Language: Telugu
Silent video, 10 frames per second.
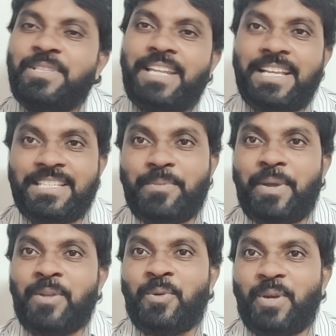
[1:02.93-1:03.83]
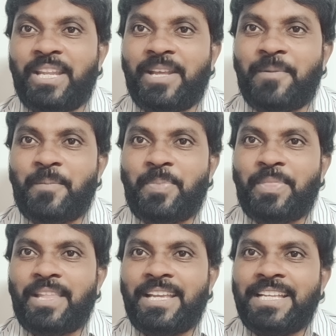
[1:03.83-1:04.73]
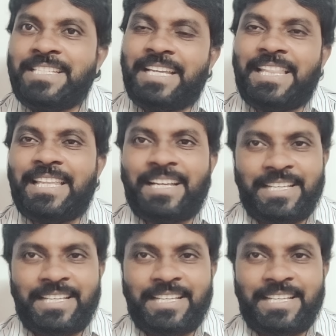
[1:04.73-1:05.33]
ఏముందిలే అని చెప్పి అనుకొని చంద